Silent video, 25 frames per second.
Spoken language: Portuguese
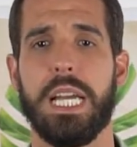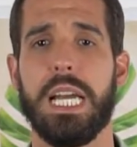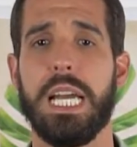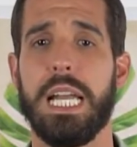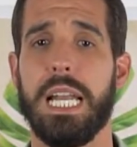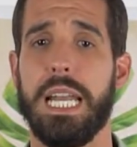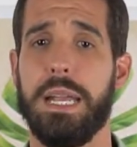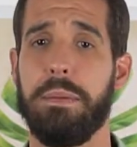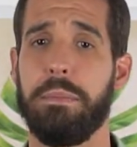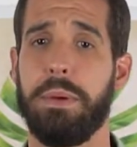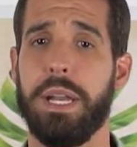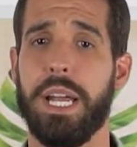
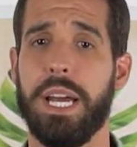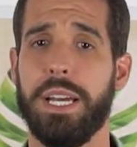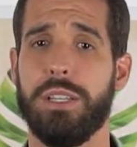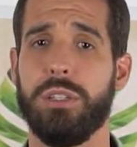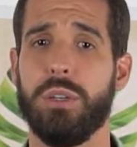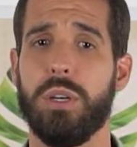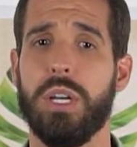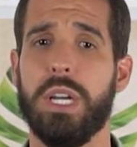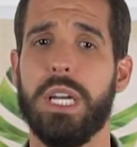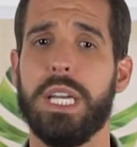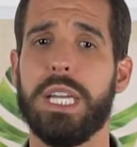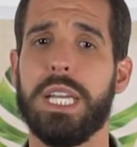
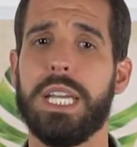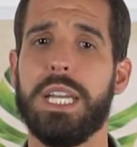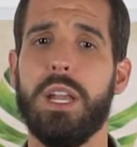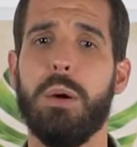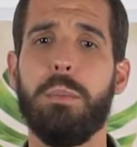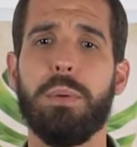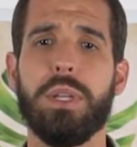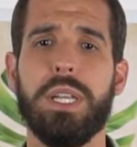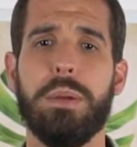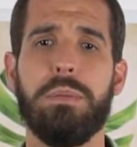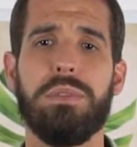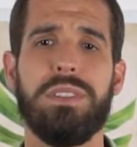Lembrando que não
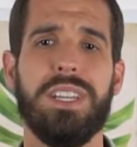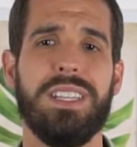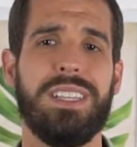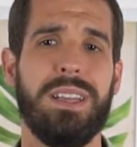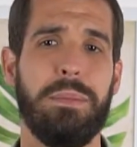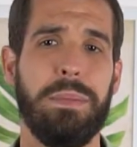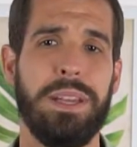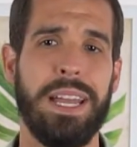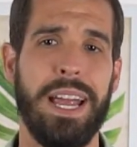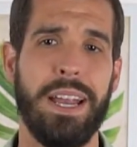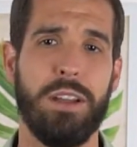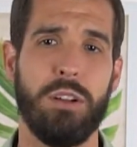podemos
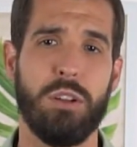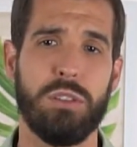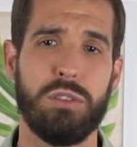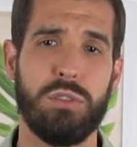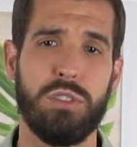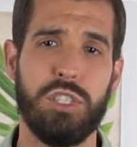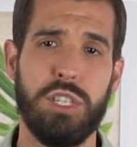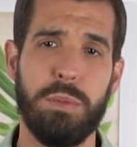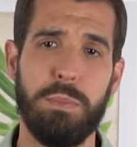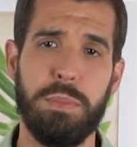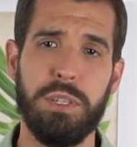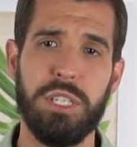determinar nosso
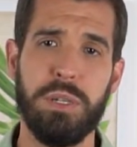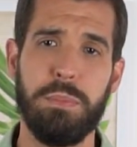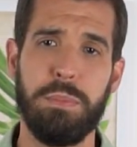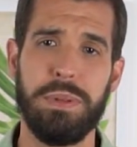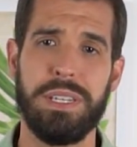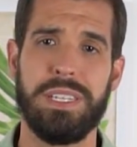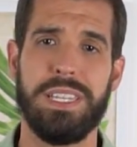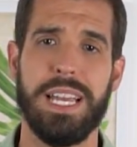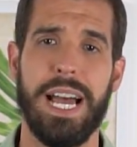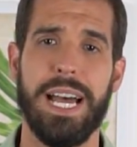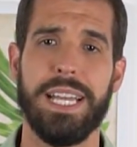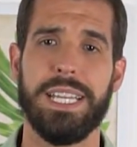tipo de
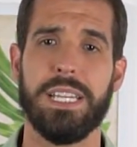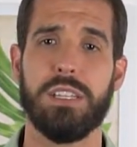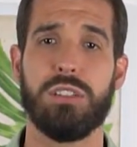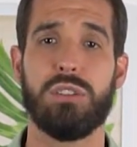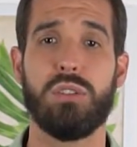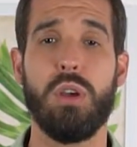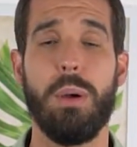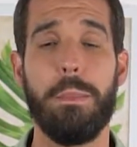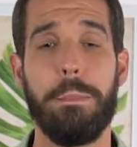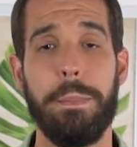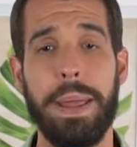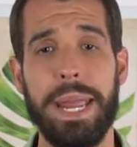pisada
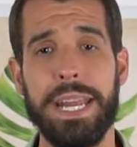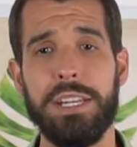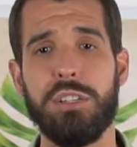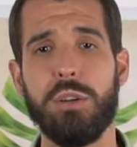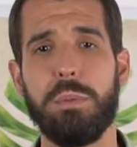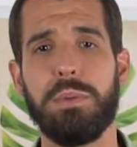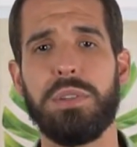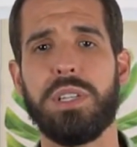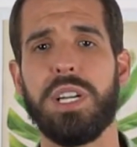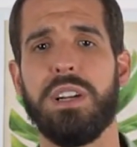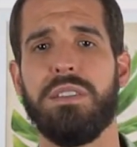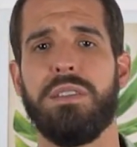somente
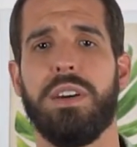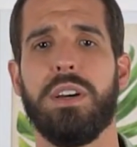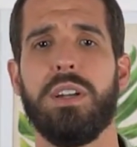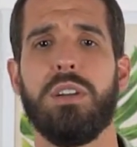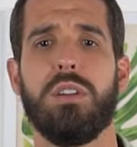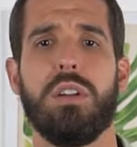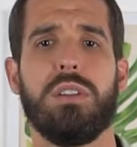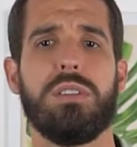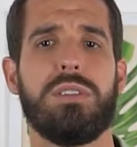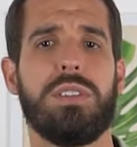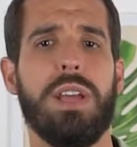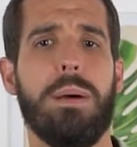observando
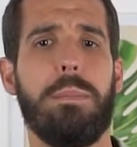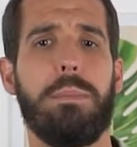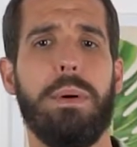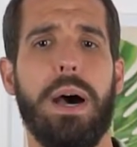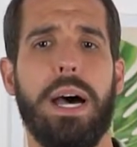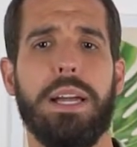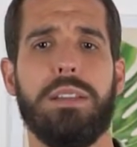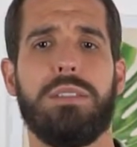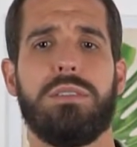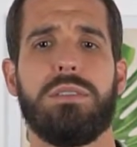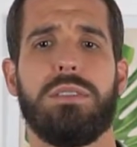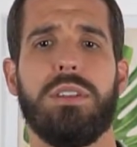nossos
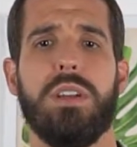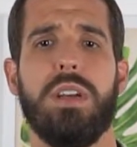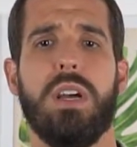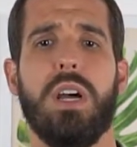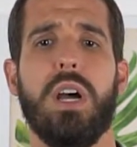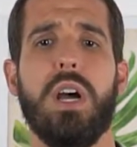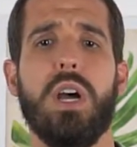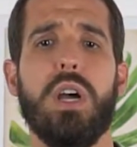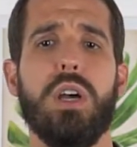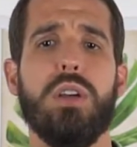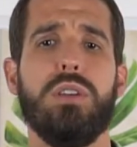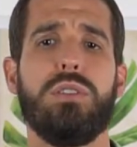sapatos.
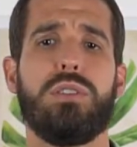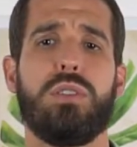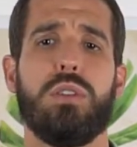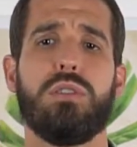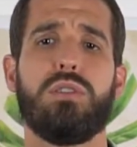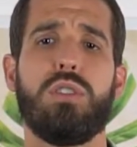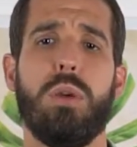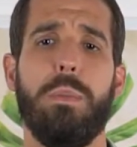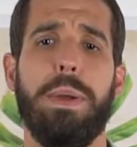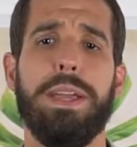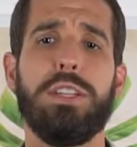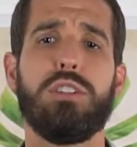Estou
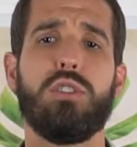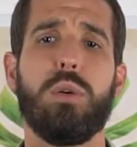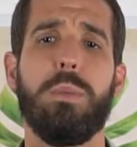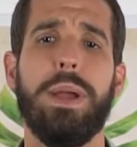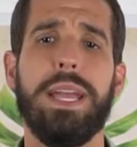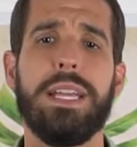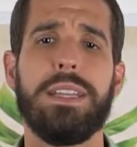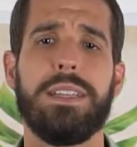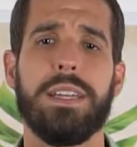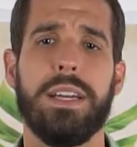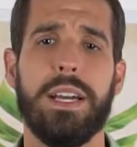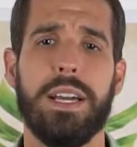somente
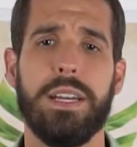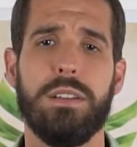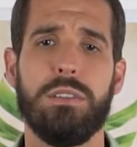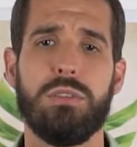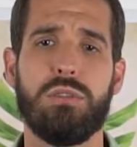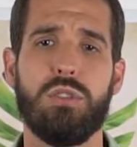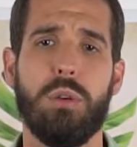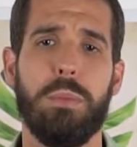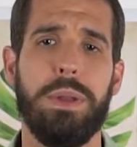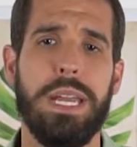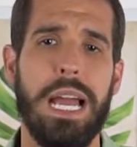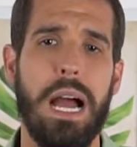comentando
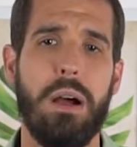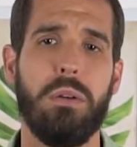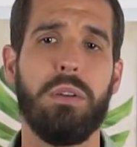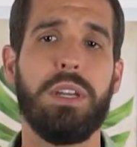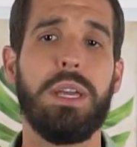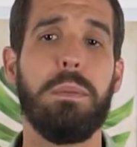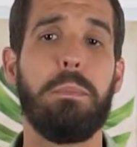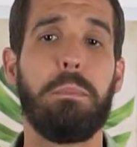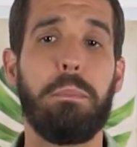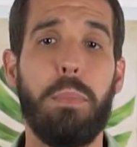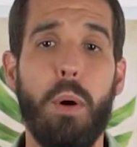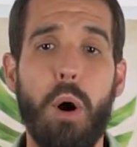sobre algo que
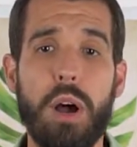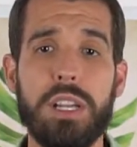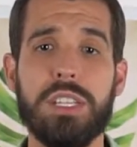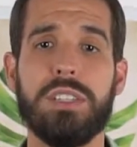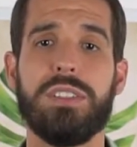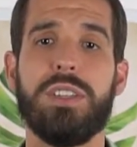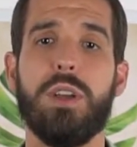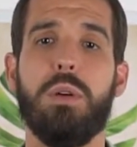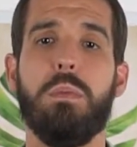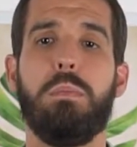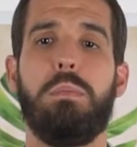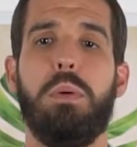pode
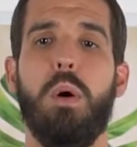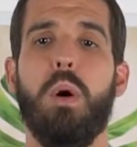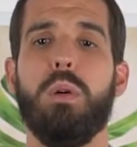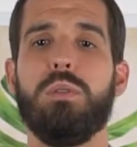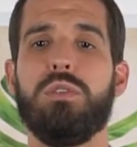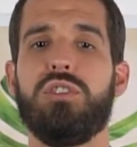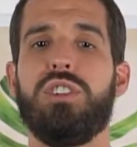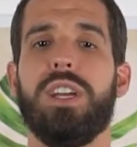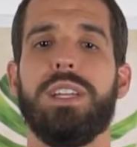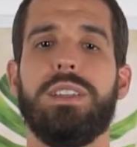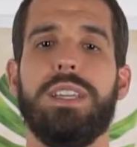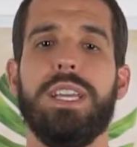ser um ponto
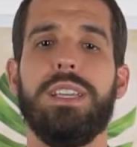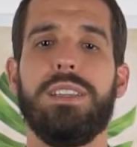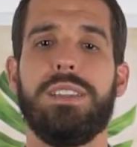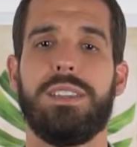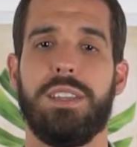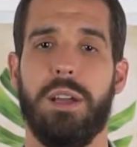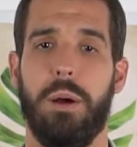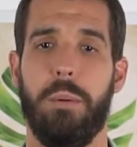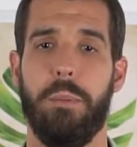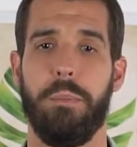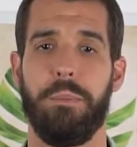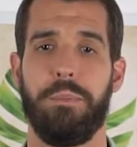de
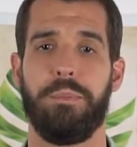atenção.